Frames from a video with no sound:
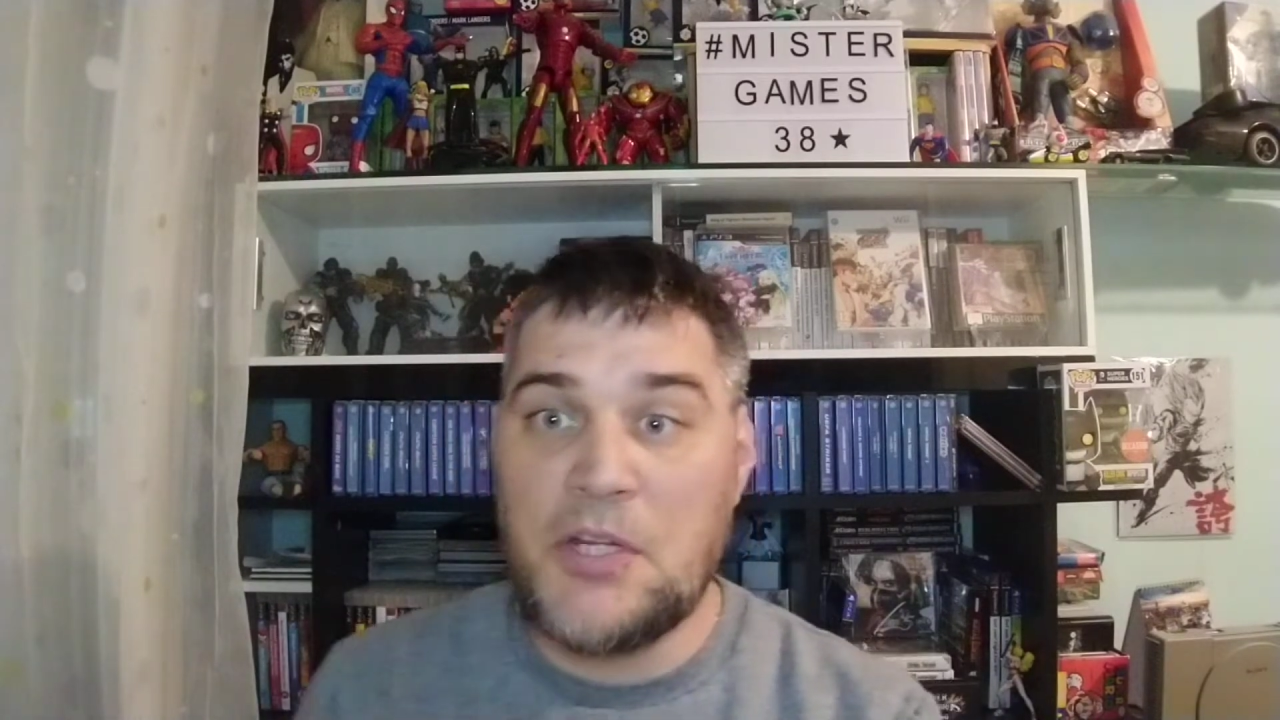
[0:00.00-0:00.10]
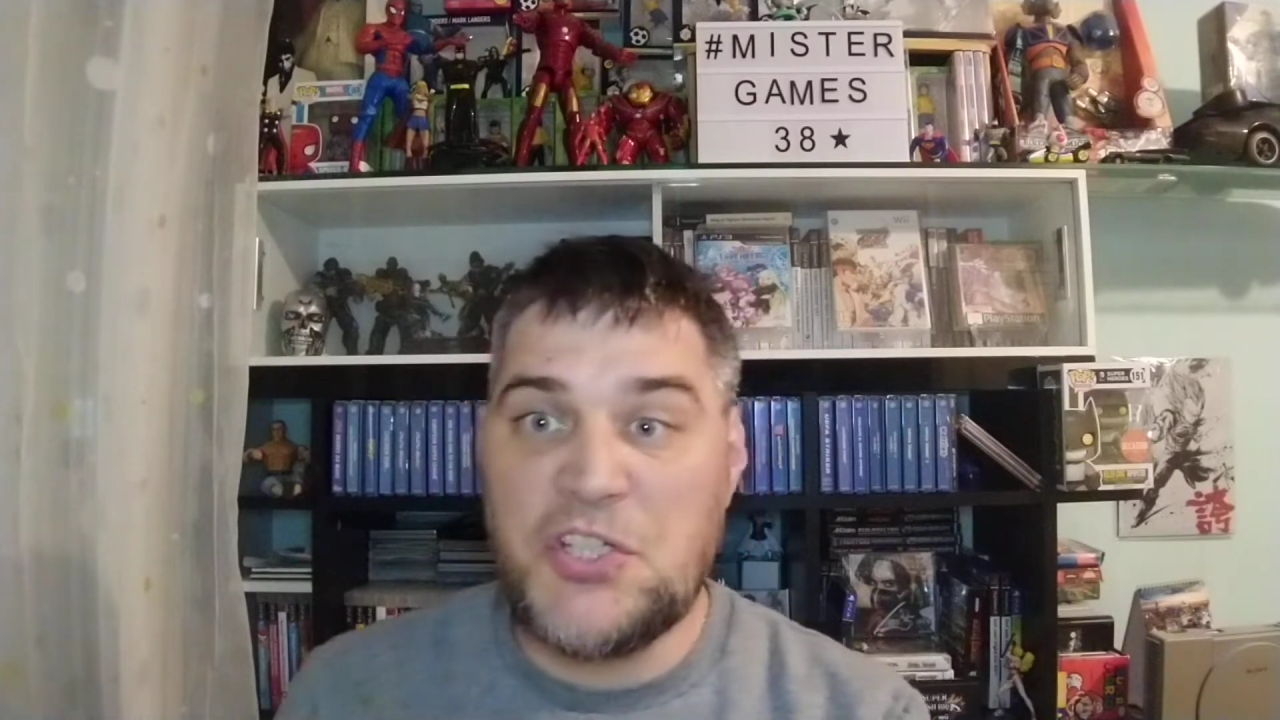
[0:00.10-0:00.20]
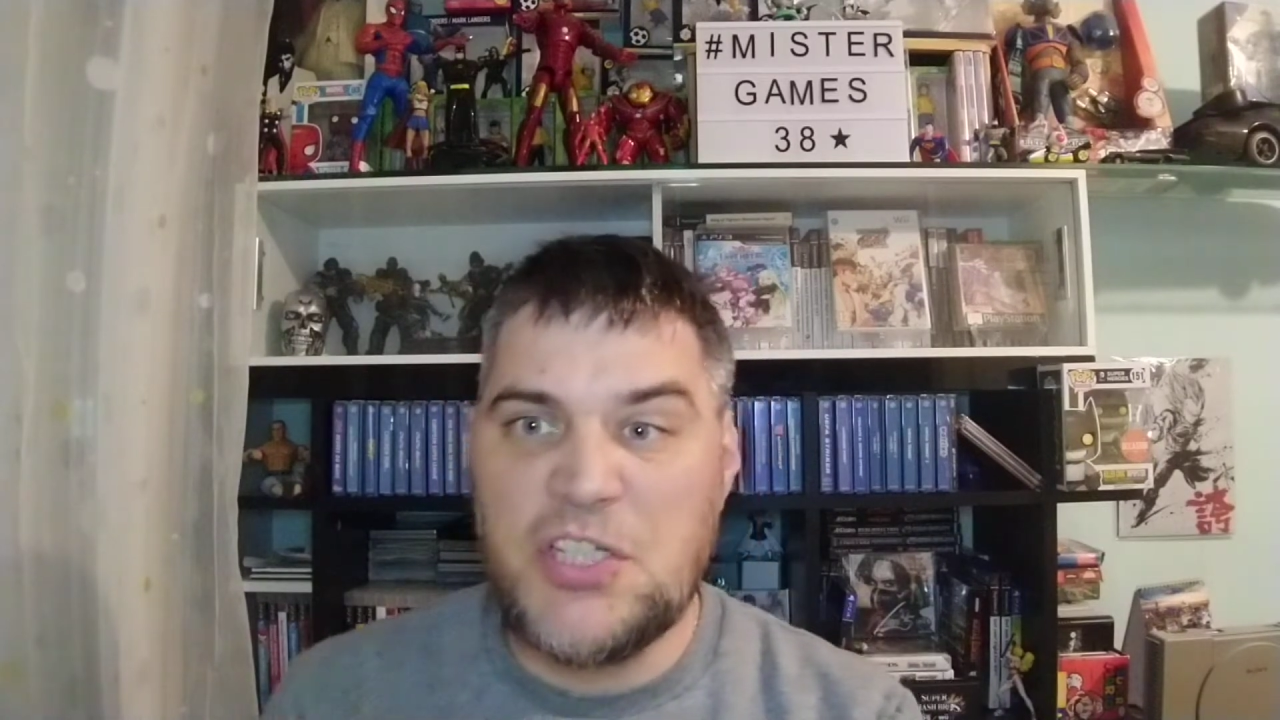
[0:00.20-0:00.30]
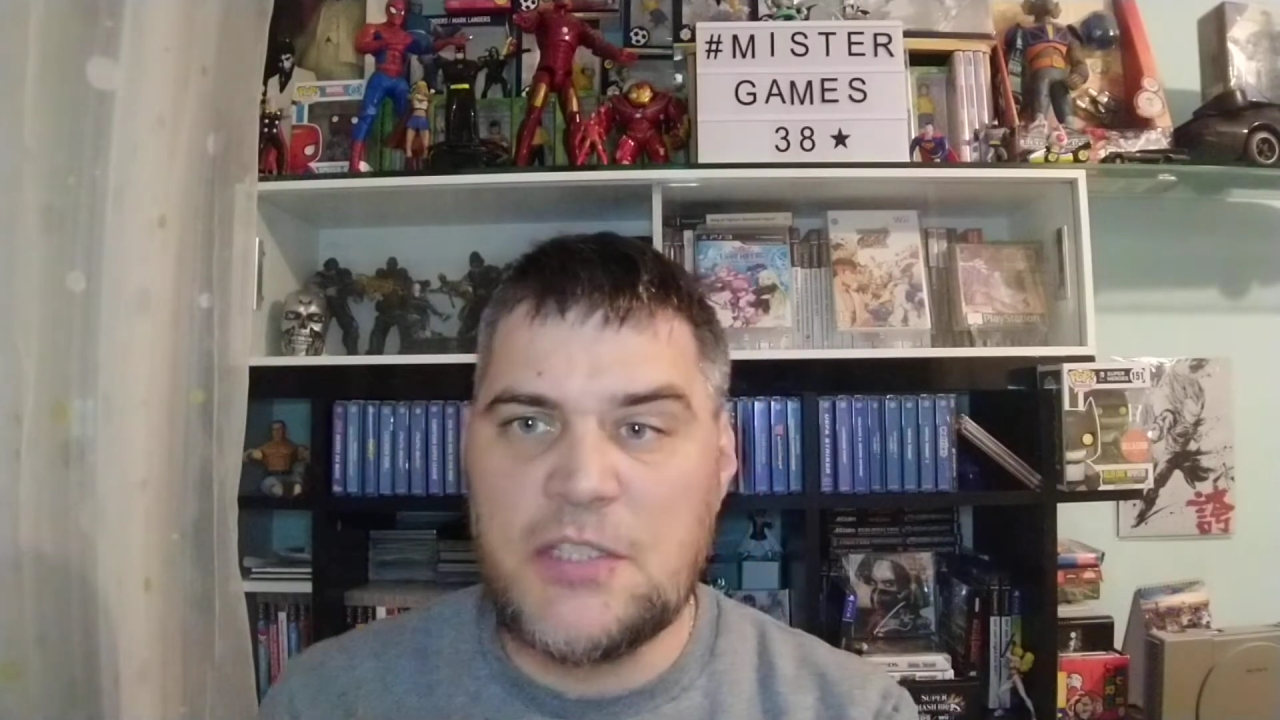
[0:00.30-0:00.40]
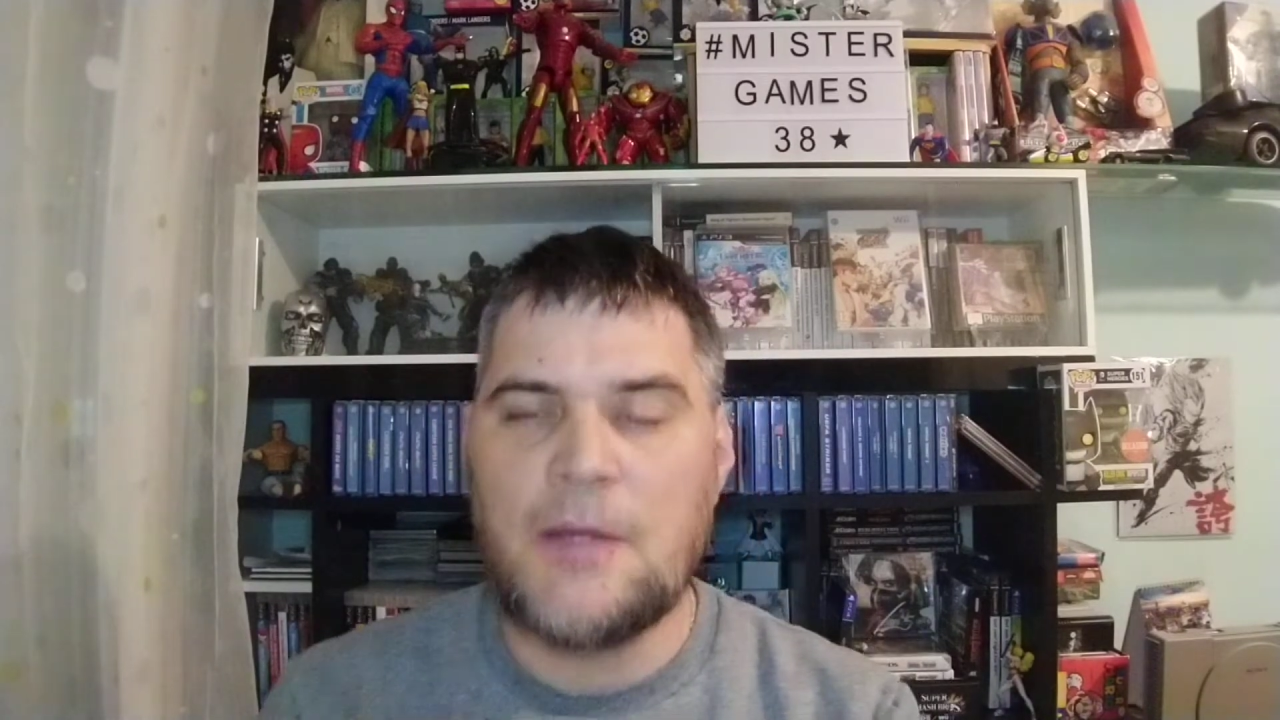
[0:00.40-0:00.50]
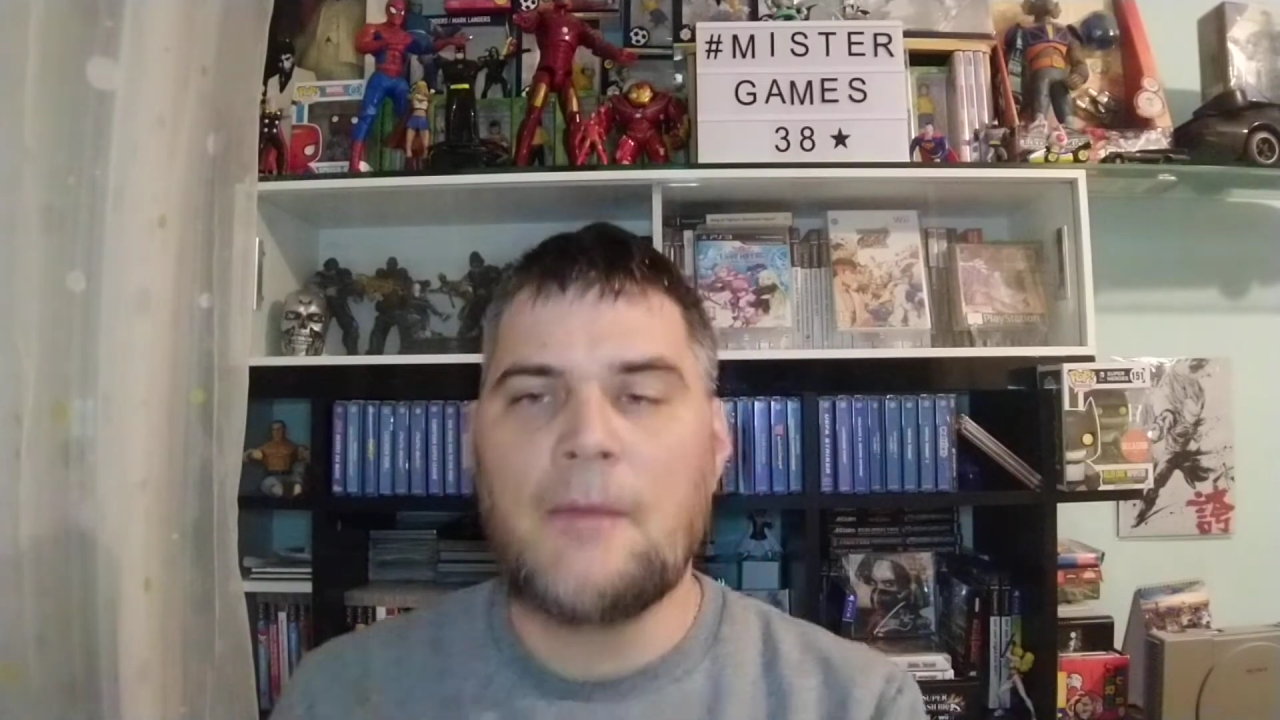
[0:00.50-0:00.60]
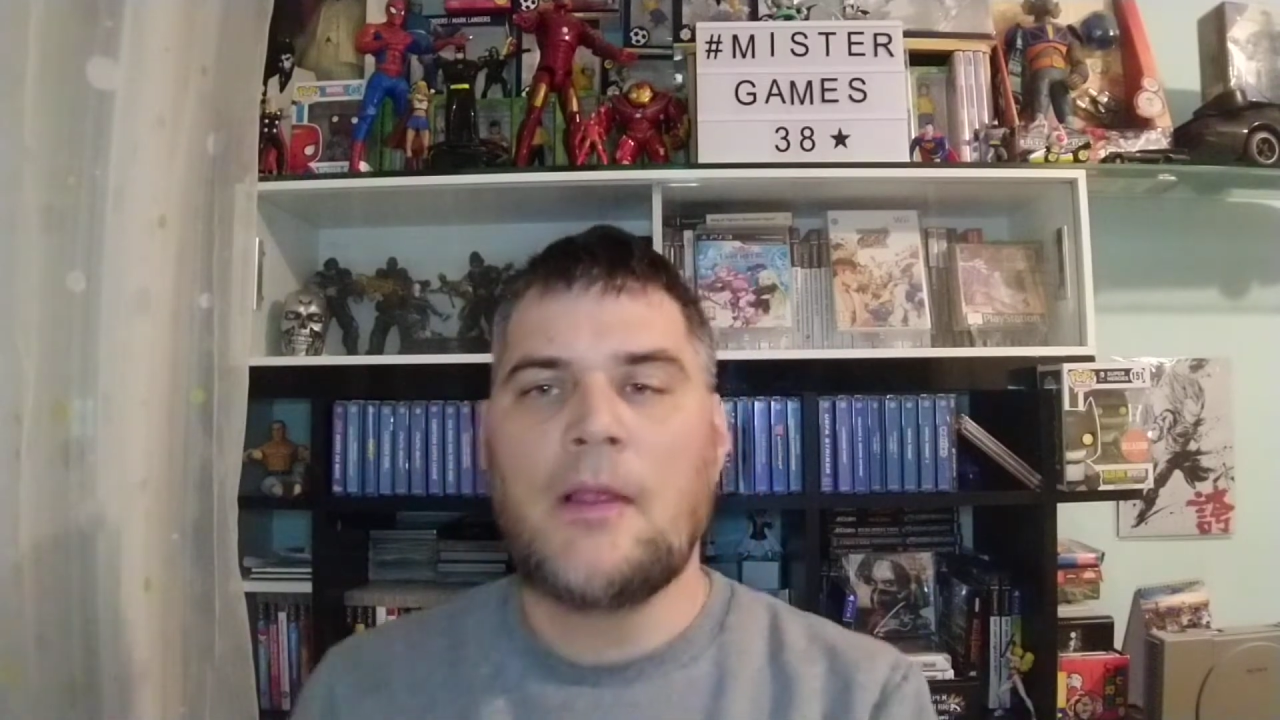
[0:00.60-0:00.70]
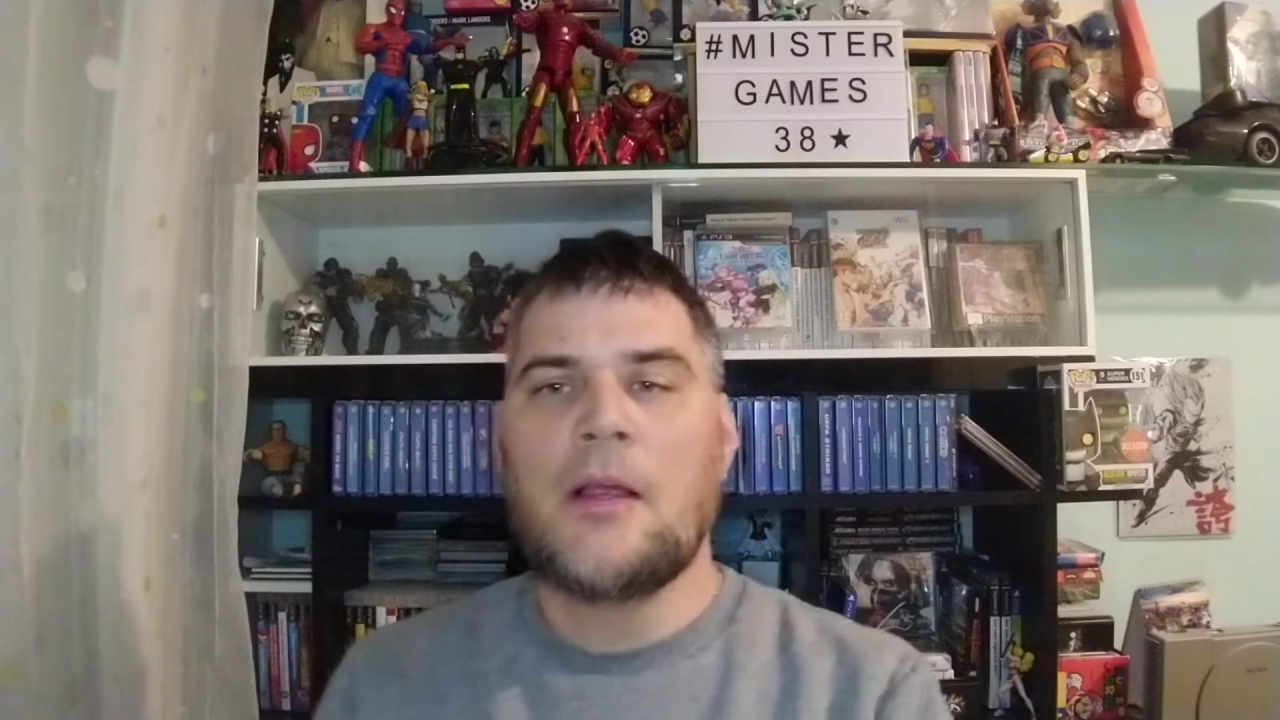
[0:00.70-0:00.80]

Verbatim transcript: Belgique.